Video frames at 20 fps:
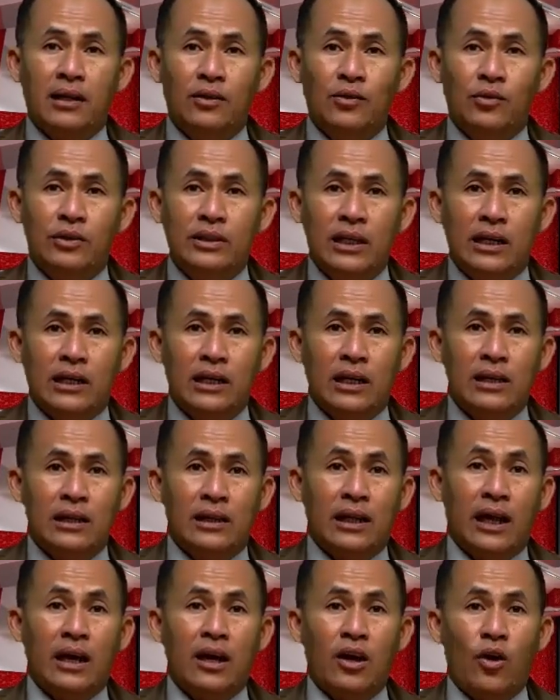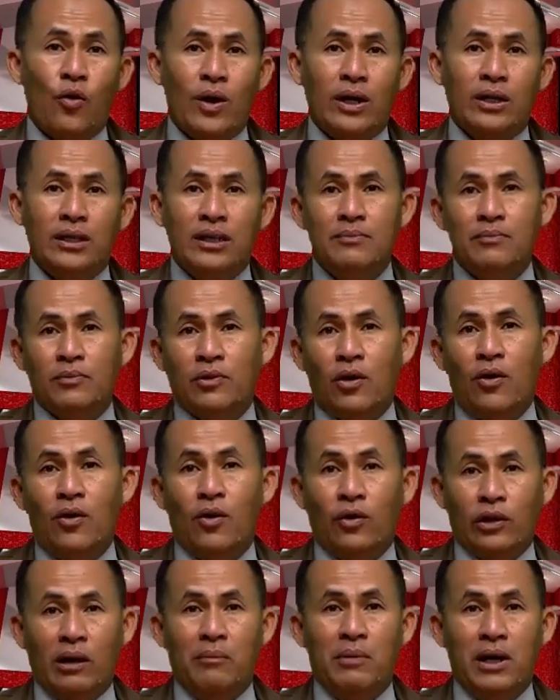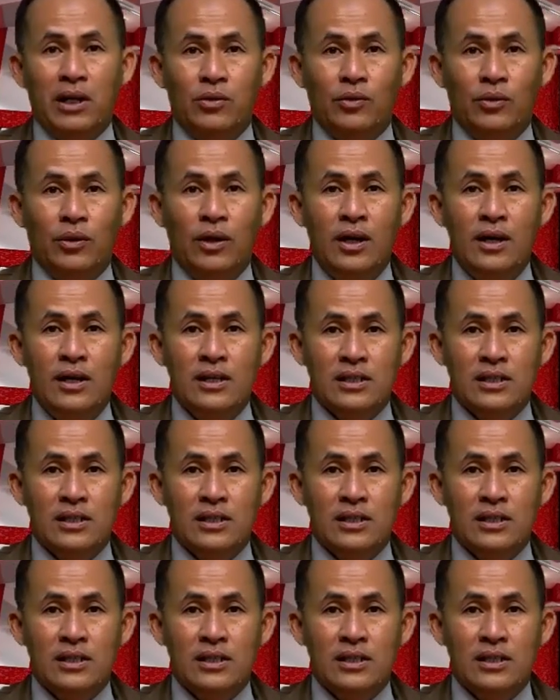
leluhur di Kelenteng Kwan Im Tong, Kota Batu.